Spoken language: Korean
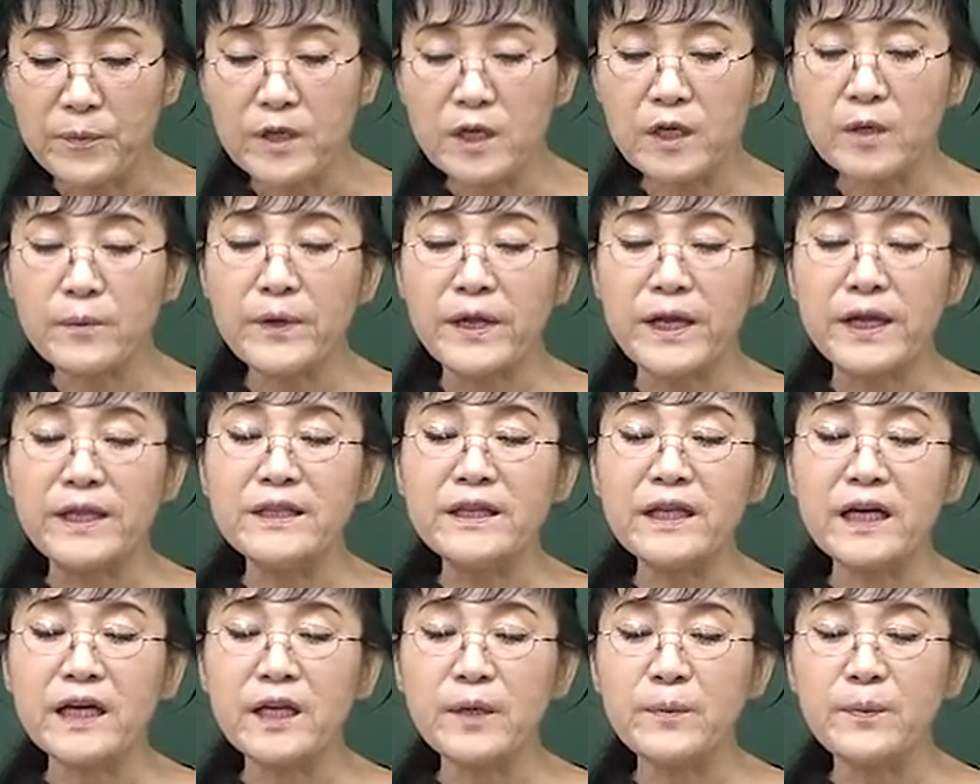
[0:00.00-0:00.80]
그럼
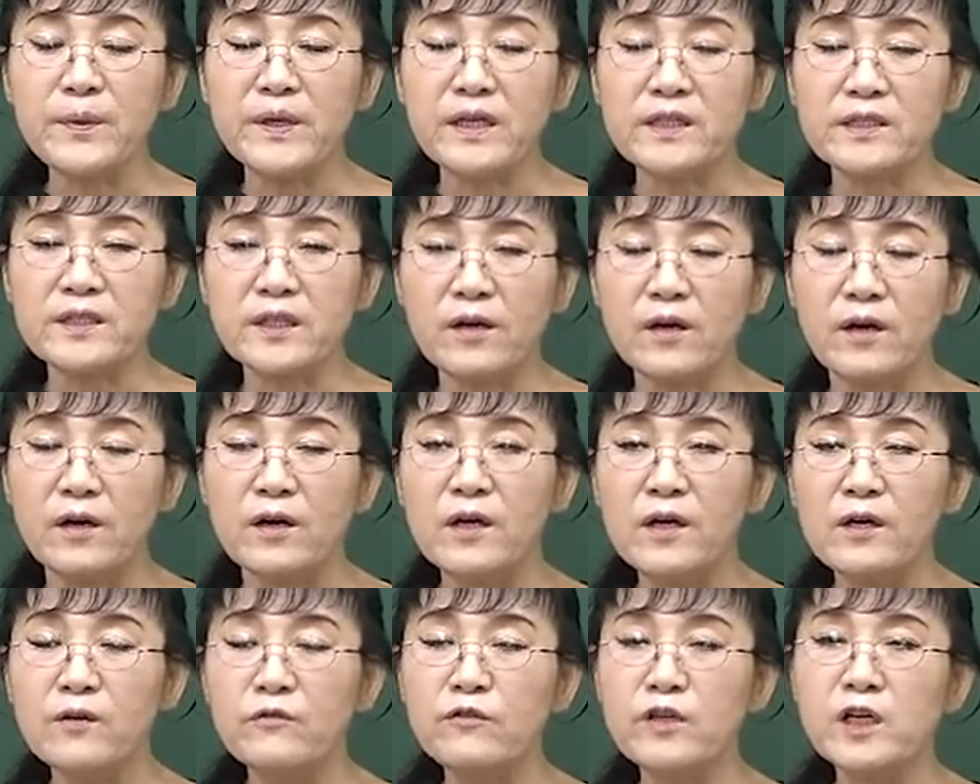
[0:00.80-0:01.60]
옛날에
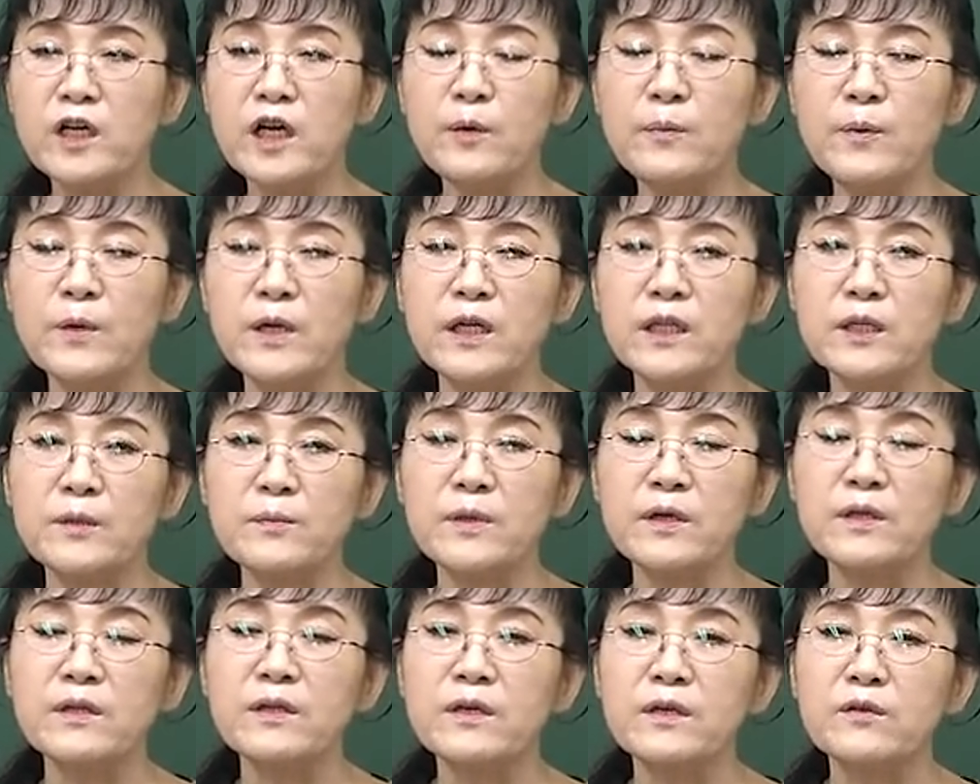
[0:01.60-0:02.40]
비해서 우리가 보게
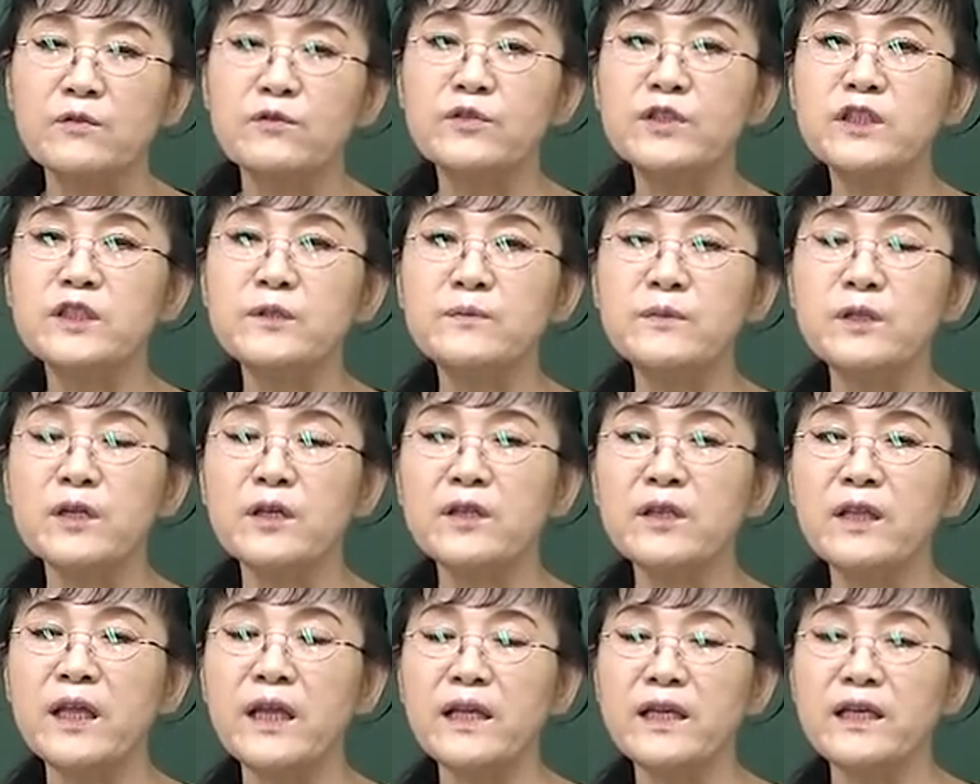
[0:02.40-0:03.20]
되면
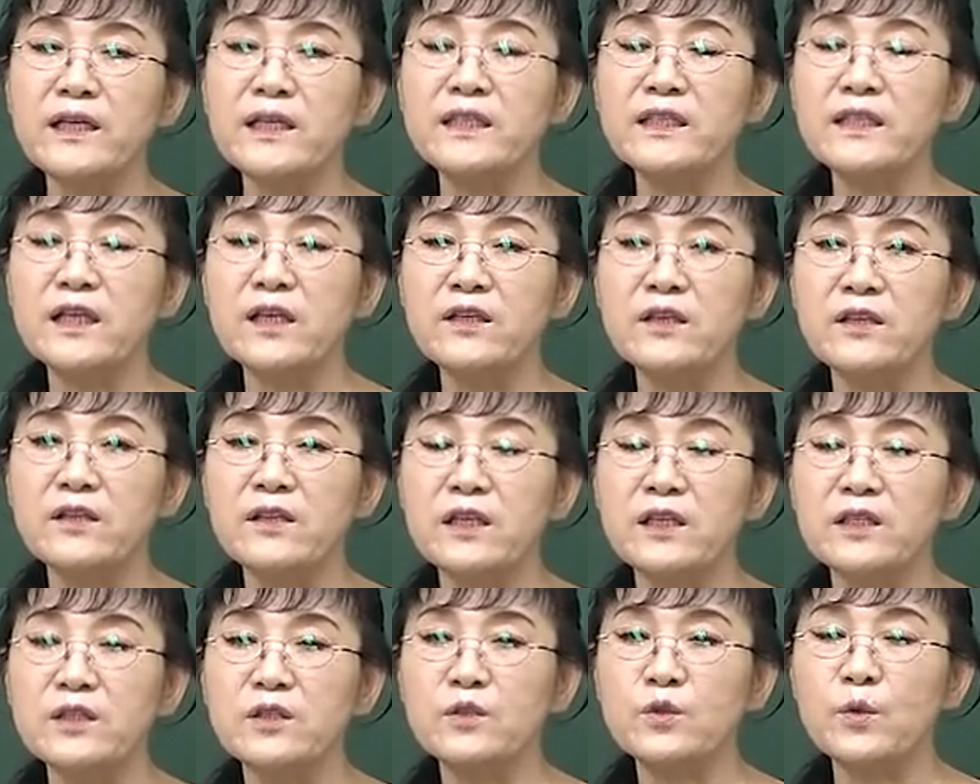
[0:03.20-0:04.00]
90년대,
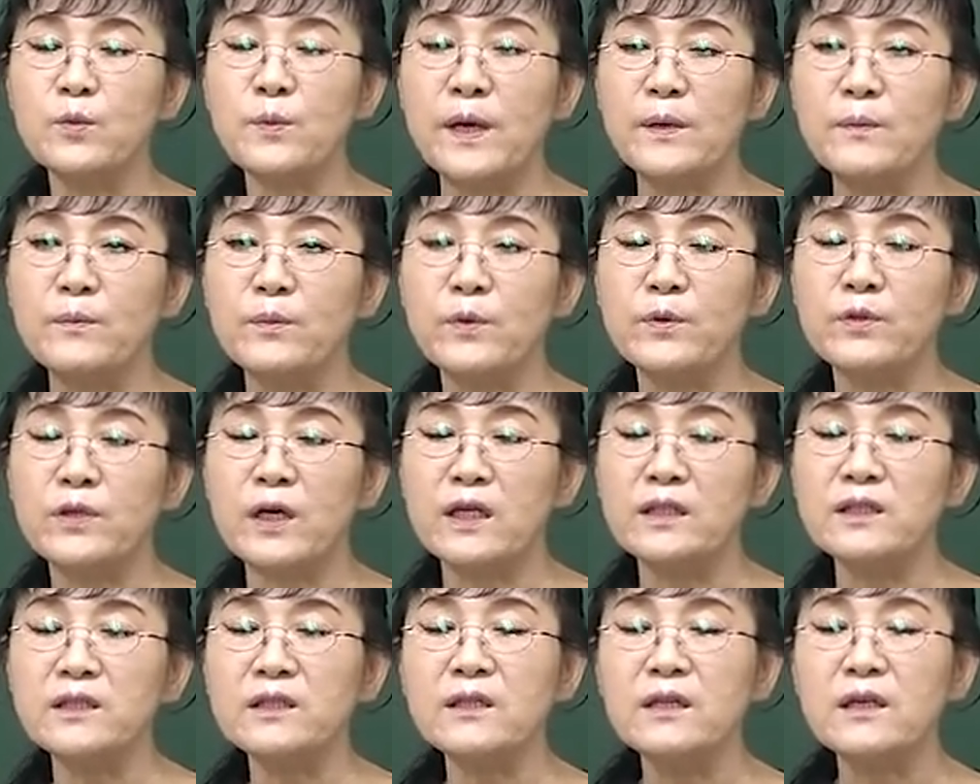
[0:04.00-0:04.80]
2000년대
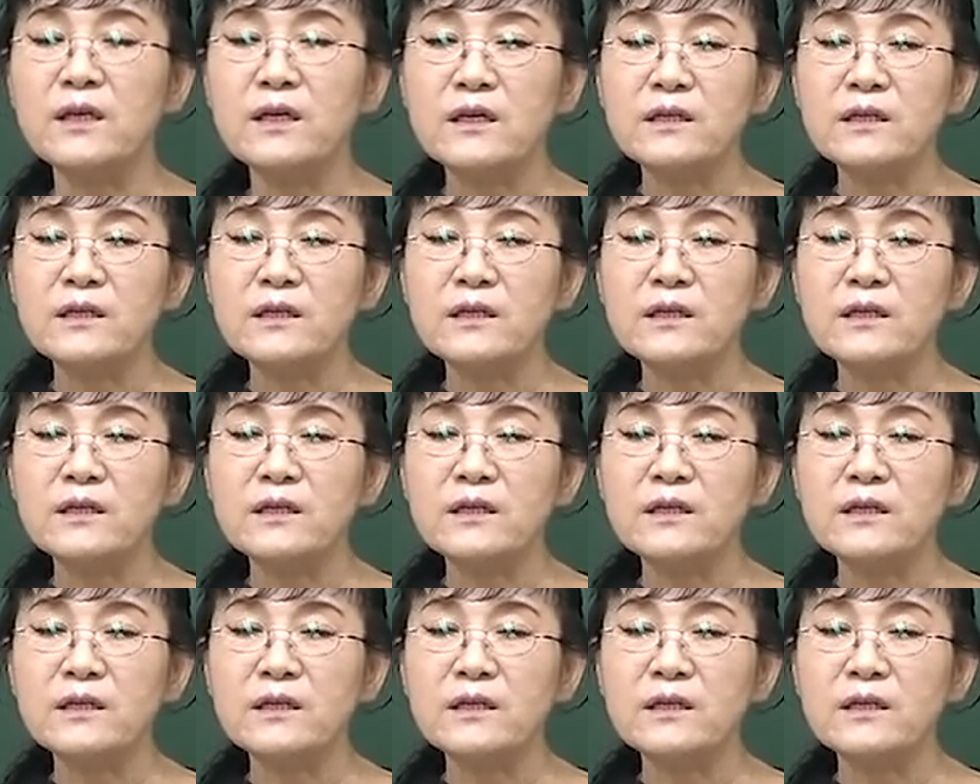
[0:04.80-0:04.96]
초반보다는